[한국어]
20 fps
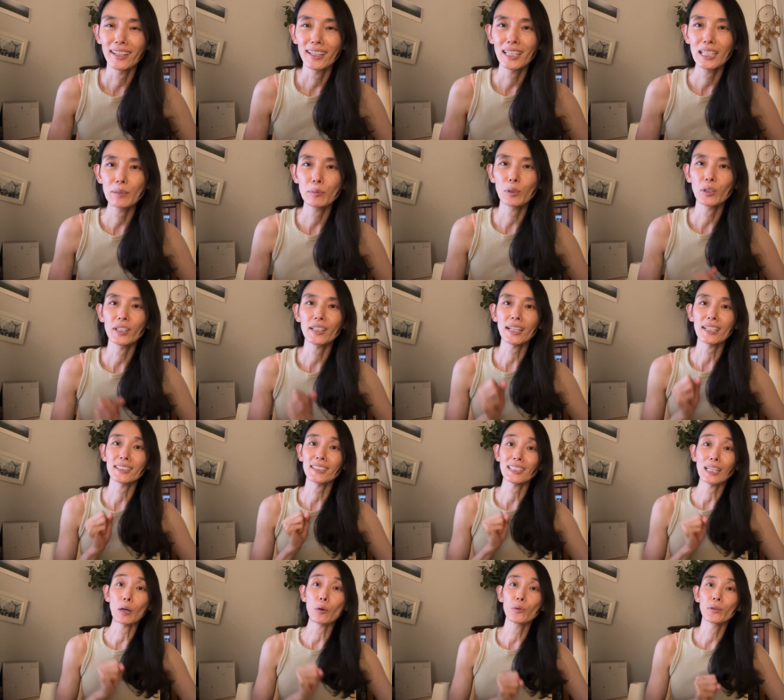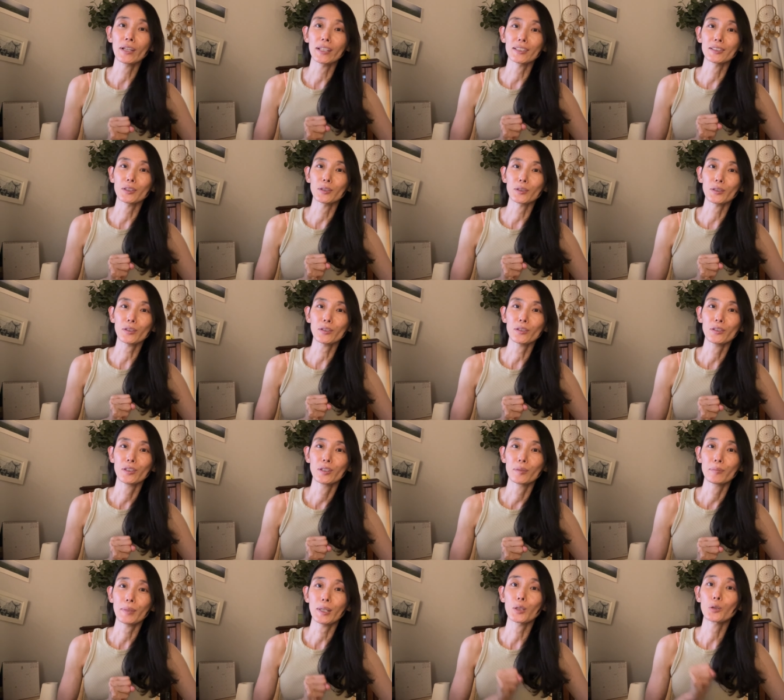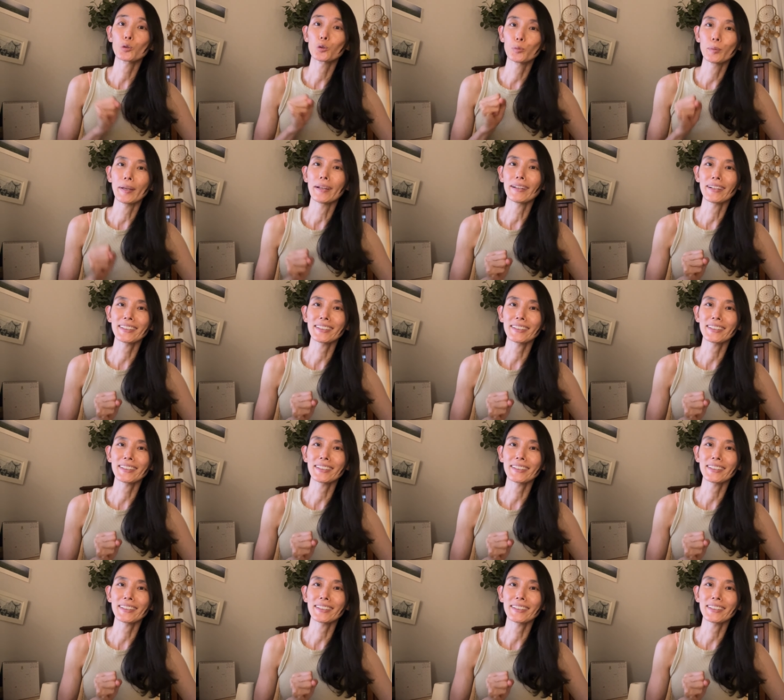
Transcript: 이번에 다시 나온 게 있어서 바로 구매를